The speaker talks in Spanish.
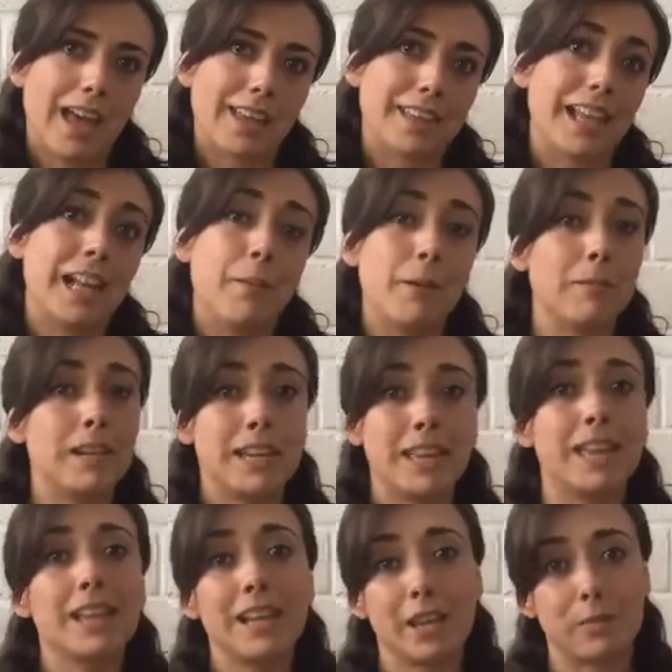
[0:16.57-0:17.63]
hacia la
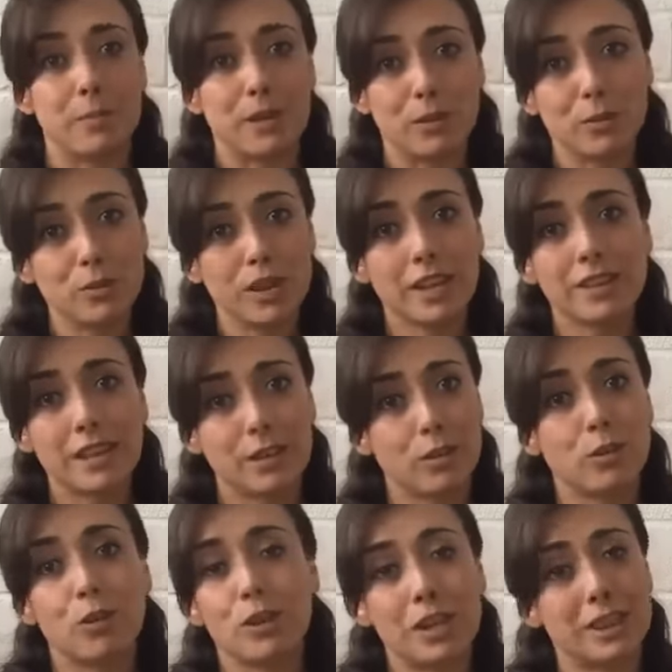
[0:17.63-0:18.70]
amabilidad de las personas que
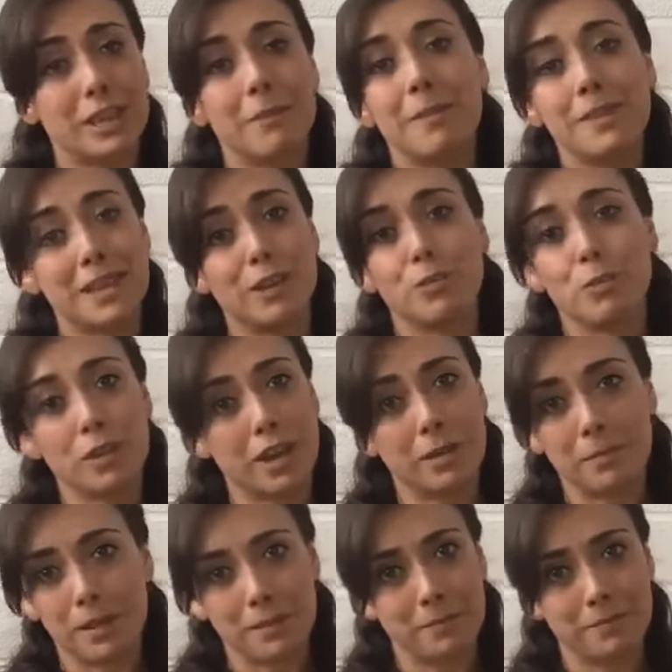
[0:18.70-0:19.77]
solo trataban de
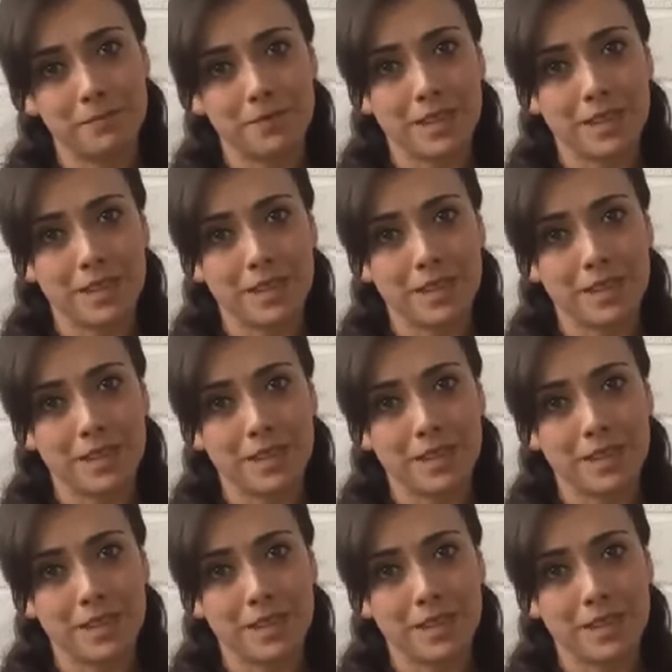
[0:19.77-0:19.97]
ayudarme.